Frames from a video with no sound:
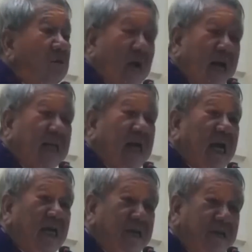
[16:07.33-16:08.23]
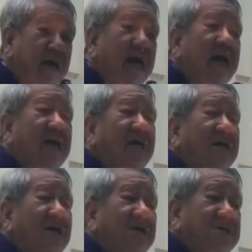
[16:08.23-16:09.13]
Tôi hát lại lần thứ hai,
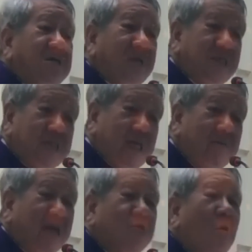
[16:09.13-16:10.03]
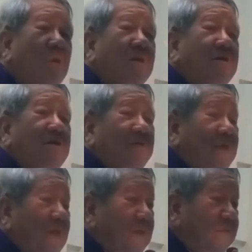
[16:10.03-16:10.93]
xin anh chị em hát to hơn,
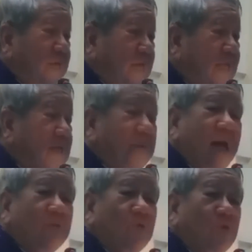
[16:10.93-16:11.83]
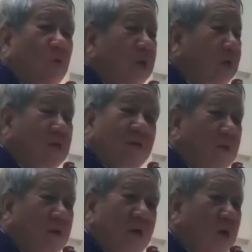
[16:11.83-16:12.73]
vì cách tập hát của tôi
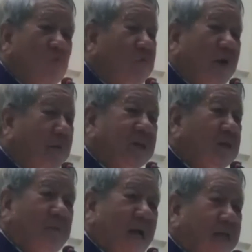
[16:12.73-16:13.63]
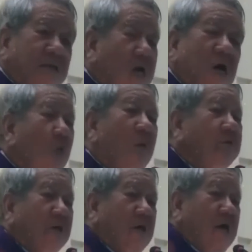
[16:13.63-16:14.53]
không phải bắt tập lại từng câu
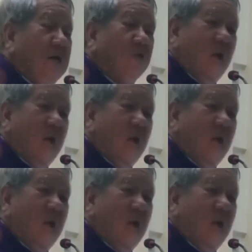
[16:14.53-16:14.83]
bao giờ cả.